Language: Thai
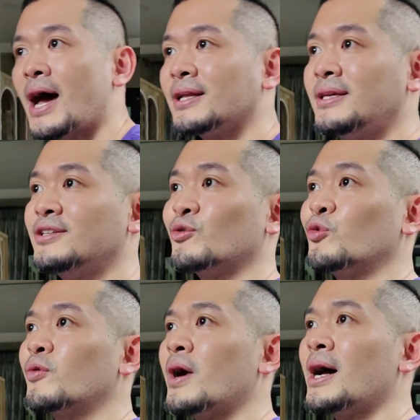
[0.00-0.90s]
เวลาที่สม
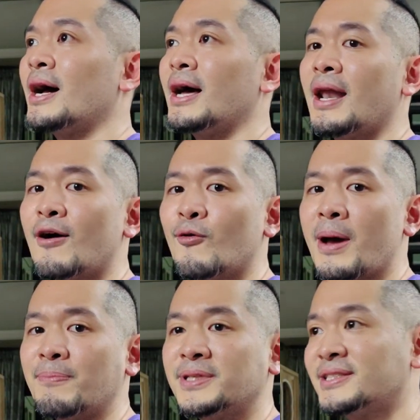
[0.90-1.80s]
มุติว่าเรา
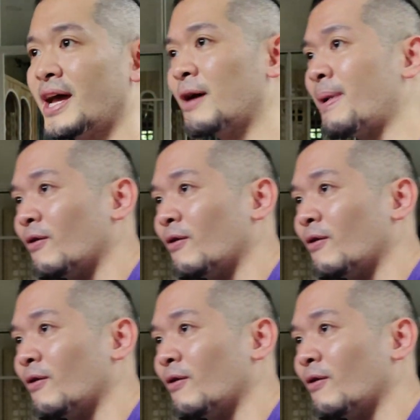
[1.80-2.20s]
แบบจะใส่กระ